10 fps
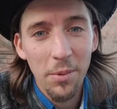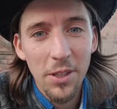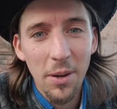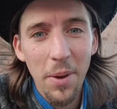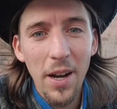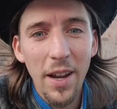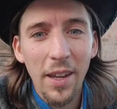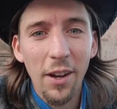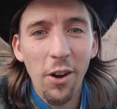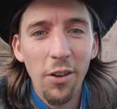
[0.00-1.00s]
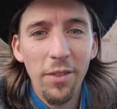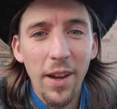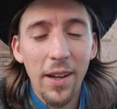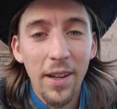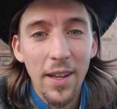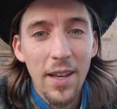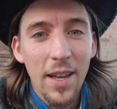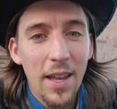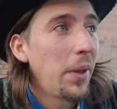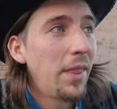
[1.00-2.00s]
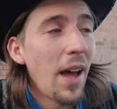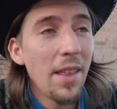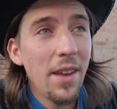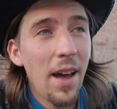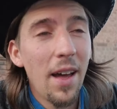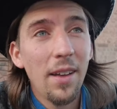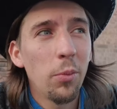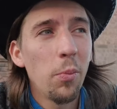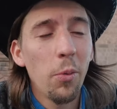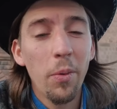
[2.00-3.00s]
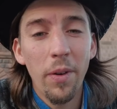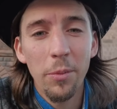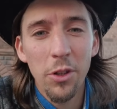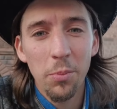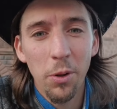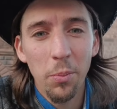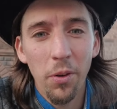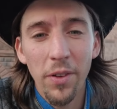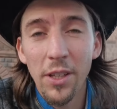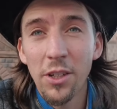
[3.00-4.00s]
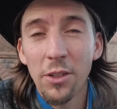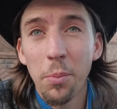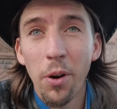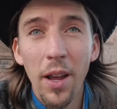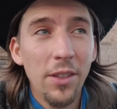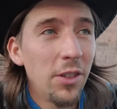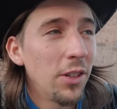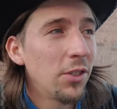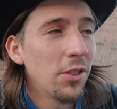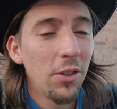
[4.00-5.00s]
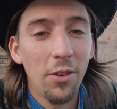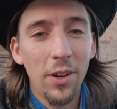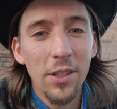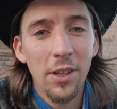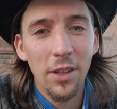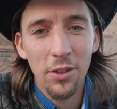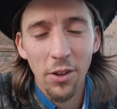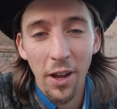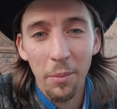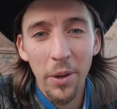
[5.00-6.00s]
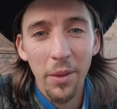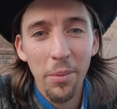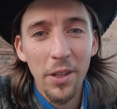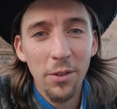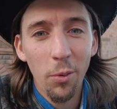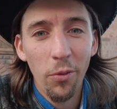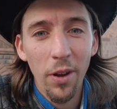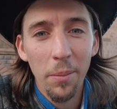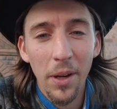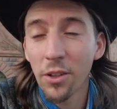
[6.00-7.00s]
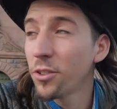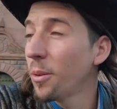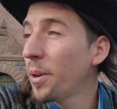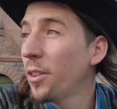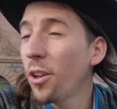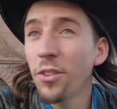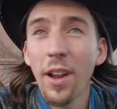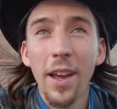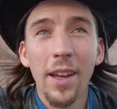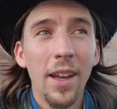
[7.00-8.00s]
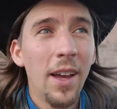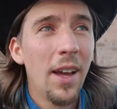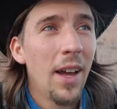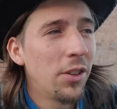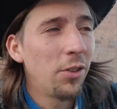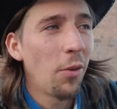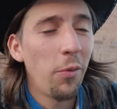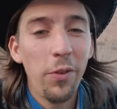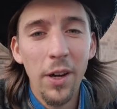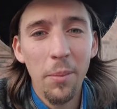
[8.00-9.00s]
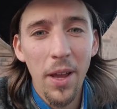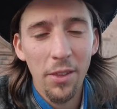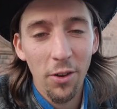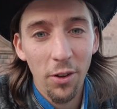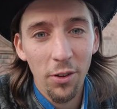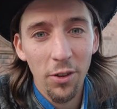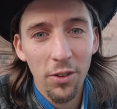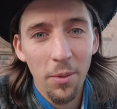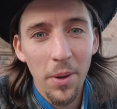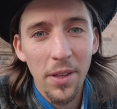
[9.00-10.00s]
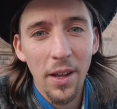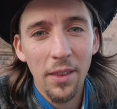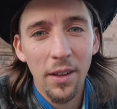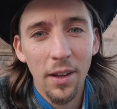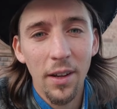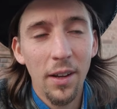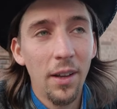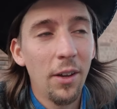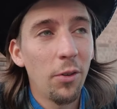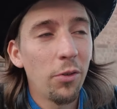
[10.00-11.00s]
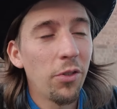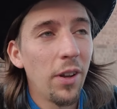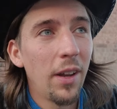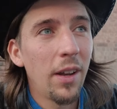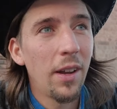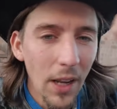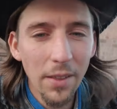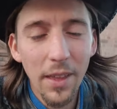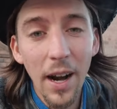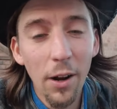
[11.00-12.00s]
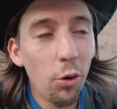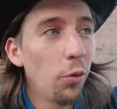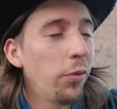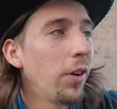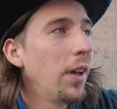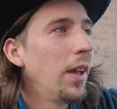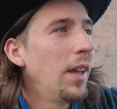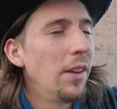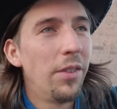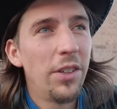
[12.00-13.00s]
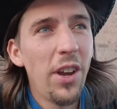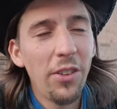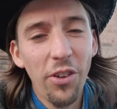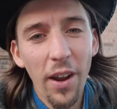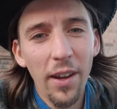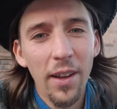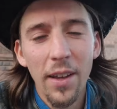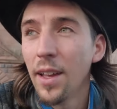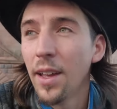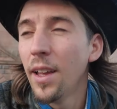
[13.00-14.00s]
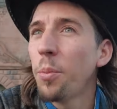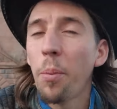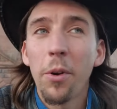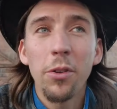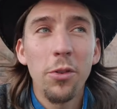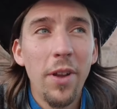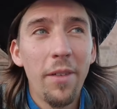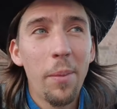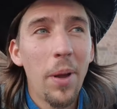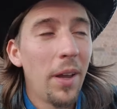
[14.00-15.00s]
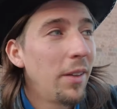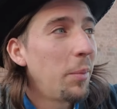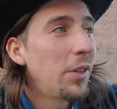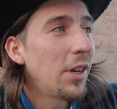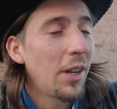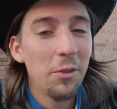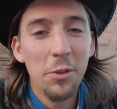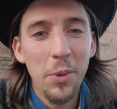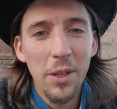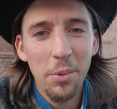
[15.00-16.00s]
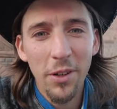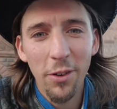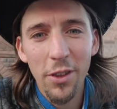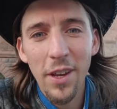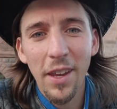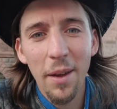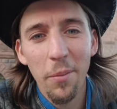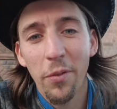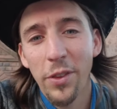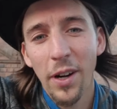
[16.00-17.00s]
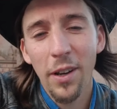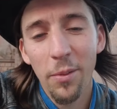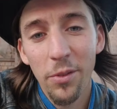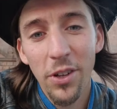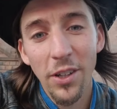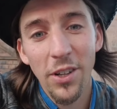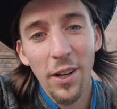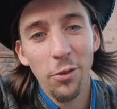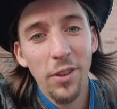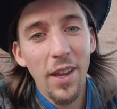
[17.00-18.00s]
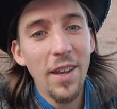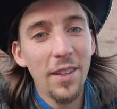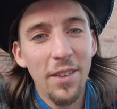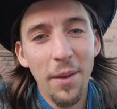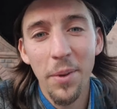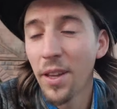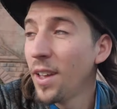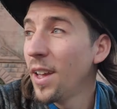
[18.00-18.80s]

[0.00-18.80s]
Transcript: byście mieli jakiekolwiek pytania lub mógłbym Wam coś podpowiedzieć, polecić, czy to właśnie też to Airbnb, co mówiłem, jakiś dobry nocleg, czy tą firmę do, do zrobienia tych e, różnych treków i wycieczek, czy po prostu, nie wiem, y, być jakimś mini przewodnikiem w takim czasie, jak tutaj jestem,